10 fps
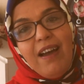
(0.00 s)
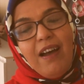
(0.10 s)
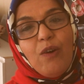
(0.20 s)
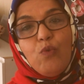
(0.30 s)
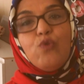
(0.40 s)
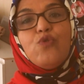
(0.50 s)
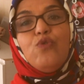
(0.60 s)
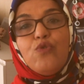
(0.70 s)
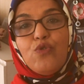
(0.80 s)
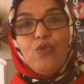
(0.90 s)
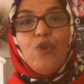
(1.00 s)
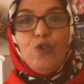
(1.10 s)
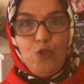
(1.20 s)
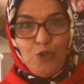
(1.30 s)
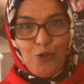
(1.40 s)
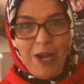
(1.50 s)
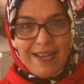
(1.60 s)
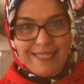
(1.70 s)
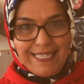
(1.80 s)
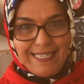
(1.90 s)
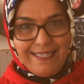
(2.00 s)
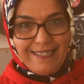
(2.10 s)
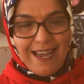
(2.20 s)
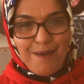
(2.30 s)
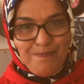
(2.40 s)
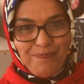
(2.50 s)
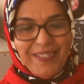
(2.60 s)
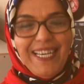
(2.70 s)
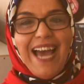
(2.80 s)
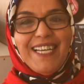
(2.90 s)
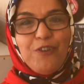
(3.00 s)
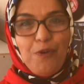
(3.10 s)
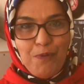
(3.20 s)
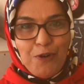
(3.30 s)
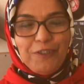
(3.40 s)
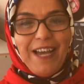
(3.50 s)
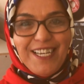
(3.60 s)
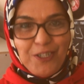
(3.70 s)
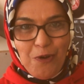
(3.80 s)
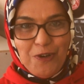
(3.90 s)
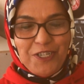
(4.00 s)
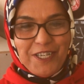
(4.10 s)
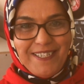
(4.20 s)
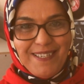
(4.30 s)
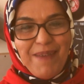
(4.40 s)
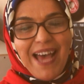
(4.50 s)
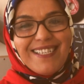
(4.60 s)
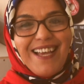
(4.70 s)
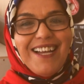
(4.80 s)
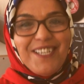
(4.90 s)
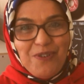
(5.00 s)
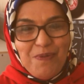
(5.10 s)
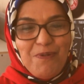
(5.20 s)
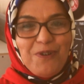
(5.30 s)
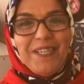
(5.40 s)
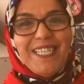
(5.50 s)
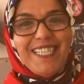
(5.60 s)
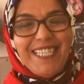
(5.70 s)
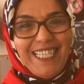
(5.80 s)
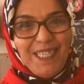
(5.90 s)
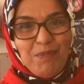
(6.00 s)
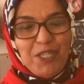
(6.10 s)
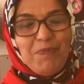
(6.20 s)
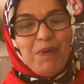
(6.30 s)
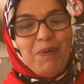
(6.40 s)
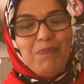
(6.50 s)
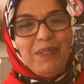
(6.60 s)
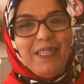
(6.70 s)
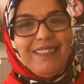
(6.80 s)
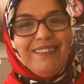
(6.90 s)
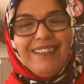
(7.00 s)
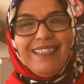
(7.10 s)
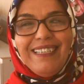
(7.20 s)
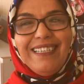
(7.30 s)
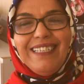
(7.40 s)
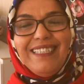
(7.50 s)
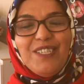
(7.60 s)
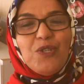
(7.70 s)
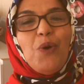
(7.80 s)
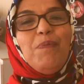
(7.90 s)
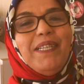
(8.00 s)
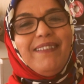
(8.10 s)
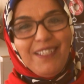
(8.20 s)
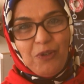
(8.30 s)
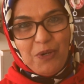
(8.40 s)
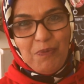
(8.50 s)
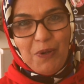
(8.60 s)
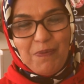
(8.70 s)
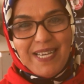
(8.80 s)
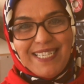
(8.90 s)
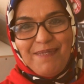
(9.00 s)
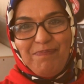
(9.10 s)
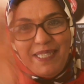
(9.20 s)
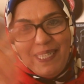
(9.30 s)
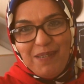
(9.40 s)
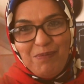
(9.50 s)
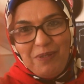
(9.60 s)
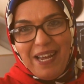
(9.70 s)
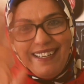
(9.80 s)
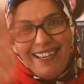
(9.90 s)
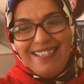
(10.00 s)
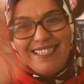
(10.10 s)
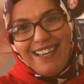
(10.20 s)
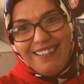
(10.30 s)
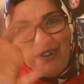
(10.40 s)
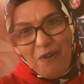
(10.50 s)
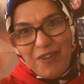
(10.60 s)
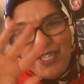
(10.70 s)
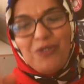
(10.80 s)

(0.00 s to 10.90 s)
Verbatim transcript: Onlarla uzun uzun konuştuk aslında. Yani röportaj öncesi ben sadece röportaj için gitmiştim ama Pınar'ın e, sohbetine doyum olmaz. Pınar'a buradan en sallıyorum